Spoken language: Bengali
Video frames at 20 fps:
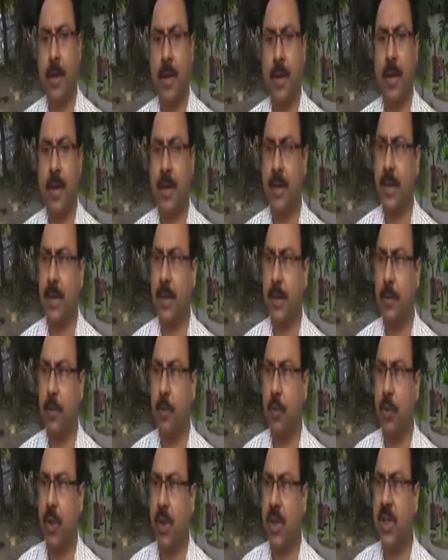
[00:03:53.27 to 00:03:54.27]
ঠিক আছে
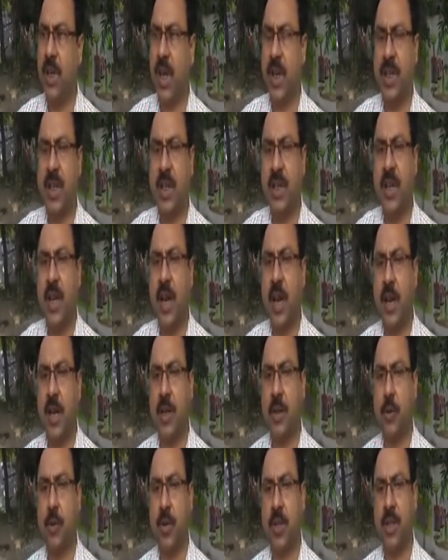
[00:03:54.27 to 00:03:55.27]
উনি যা যা
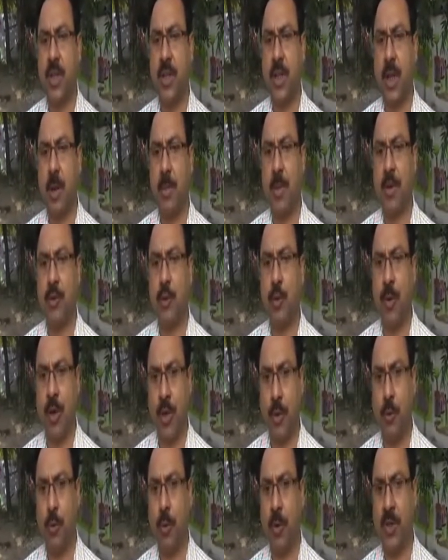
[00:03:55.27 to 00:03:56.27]
শিলান্যাস করেছেন তার
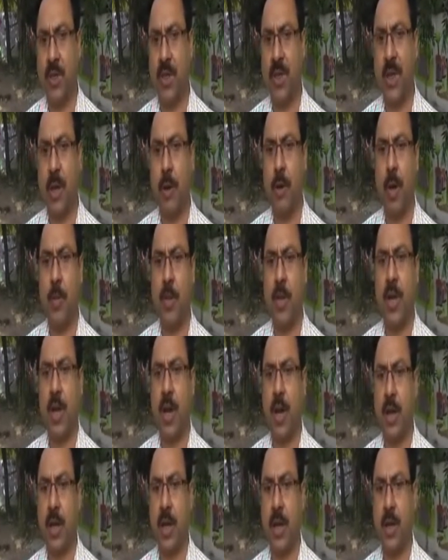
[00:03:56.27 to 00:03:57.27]
বাস্তবায়িত করেছেন কারণ আমাদের
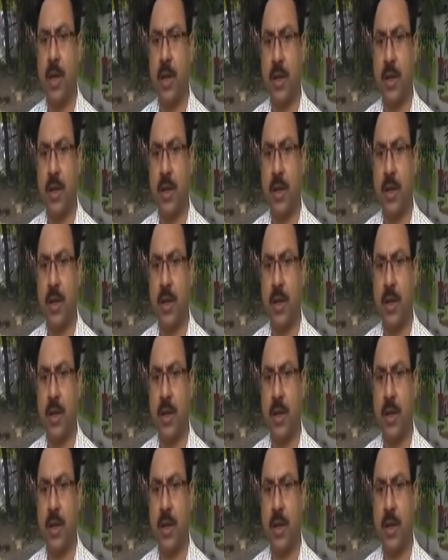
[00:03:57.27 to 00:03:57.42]
এলাকাটা